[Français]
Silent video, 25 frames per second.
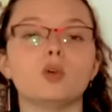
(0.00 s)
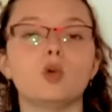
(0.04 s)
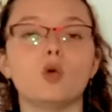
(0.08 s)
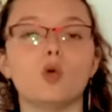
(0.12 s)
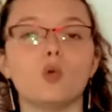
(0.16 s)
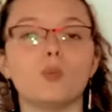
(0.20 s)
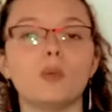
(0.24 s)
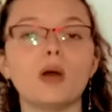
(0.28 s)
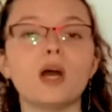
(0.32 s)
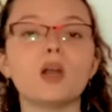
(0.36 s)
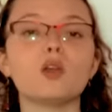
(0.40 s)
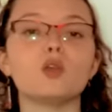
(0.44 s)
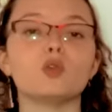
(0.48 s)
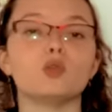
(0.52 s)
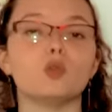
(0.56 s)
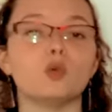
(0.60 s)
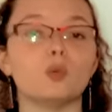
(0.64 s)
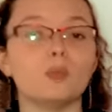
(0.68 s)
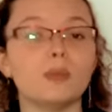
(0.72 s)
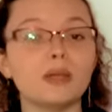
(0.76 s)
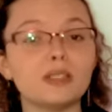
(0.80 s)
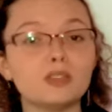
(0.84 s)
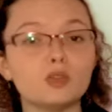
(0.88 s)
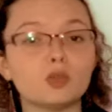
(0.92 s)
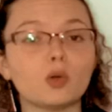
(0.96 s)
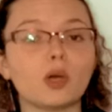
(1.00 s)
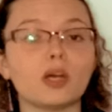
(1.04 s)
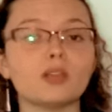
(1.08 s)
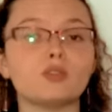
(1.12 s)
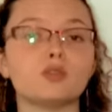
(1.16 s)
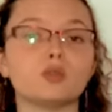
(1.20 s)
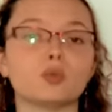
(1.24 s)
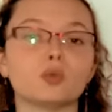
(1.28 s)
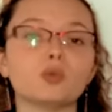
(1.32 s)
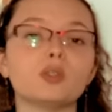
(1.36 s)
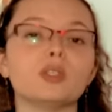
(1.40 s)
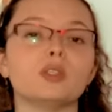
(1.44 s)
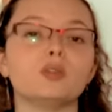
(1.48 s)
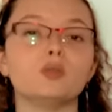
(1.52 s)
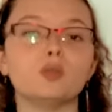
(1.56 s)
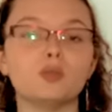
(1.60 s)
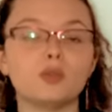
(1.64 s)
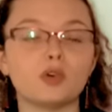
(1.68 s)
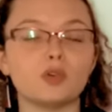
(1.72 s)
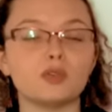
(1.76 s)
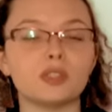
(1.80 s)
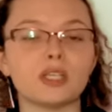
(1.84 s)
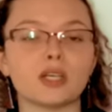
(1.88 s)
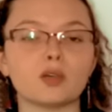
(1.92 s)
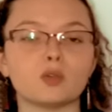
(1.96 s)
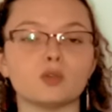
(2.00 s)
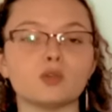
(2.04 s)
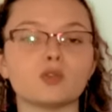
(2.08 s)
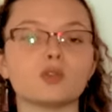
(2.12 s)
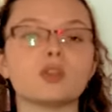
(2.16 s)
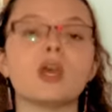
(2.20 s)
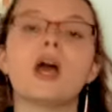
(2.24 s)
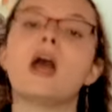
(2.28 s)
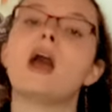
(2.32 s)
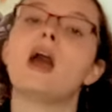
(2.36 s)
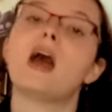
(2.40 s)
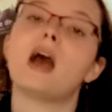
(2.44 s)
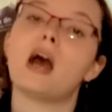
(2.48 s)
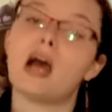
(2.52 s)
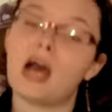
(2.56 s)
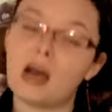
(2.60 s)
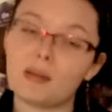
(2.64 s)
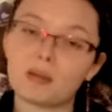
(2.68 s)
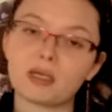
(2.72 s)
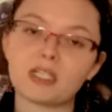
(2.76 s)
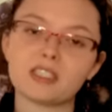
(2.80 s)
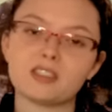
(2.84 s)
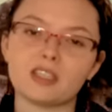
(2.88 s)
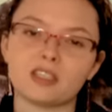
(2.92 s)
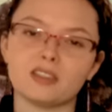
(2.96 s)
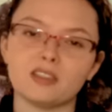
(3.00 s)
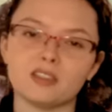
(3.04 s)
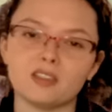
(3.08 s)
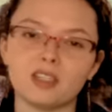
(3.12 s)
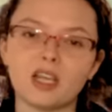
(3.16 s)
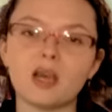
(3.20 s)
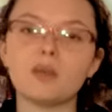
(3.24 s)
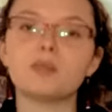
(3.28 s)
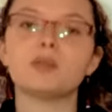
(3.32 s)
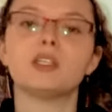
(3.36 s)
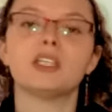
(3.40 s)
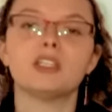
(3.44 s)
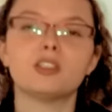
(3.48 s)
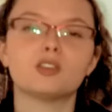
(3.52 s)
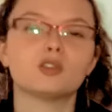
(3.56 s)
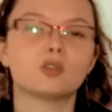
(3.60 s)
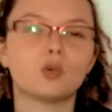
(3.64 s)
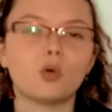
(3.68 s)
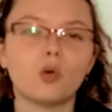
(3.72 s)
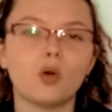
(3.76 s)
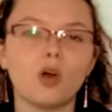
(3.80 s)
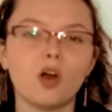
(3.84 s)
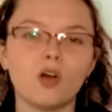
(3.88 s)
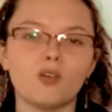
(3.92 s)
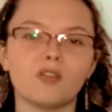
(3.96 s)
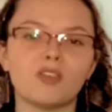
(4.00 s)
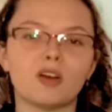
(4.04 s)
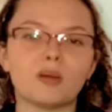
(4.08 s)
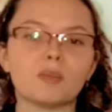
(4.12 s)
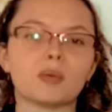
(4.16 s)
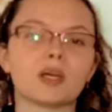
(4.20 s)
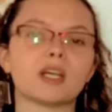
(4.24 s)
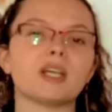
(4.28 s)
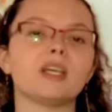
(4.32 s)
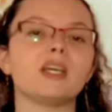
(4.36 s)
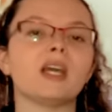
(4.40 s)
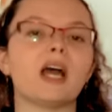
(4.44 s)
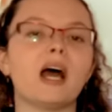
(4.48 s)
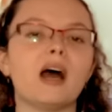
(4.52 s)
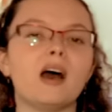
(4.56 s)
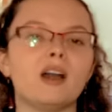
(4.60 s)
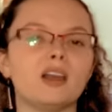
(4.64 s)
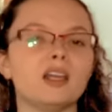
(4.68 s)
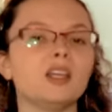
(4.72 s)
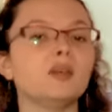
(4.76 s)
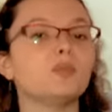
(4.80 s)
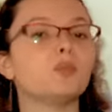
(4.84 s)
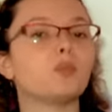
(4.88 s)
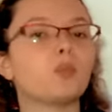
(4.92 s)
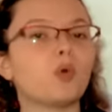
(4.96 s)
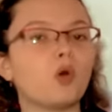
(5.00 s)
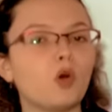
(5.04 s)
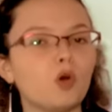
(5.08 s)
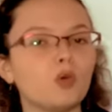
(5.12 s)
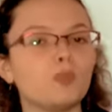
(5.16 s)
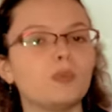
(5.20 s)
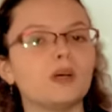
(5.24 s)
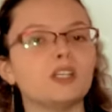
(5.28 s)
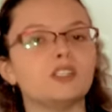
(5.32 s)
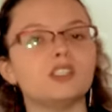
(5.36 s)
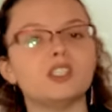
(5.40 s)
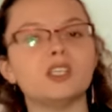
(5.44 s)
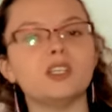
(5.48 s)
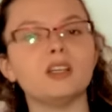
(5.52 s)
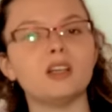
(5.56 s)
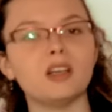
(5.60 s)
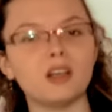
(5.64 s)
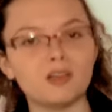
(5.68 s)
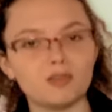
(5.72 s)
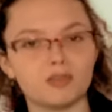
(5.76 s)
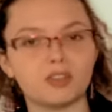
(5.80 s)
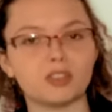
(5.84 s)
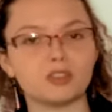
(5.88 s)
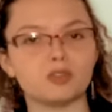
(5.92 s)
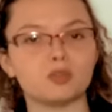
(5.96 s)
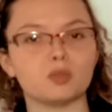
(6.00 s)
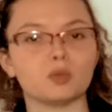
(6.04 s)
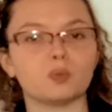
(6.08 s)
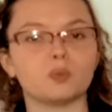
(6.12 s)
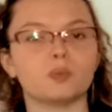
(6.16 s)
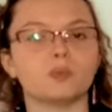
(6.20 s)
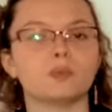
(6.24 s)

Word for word: On parle de maturation des nouveaux virus. Après cette étape, ils sont enfin prêts à aller propager l'infection,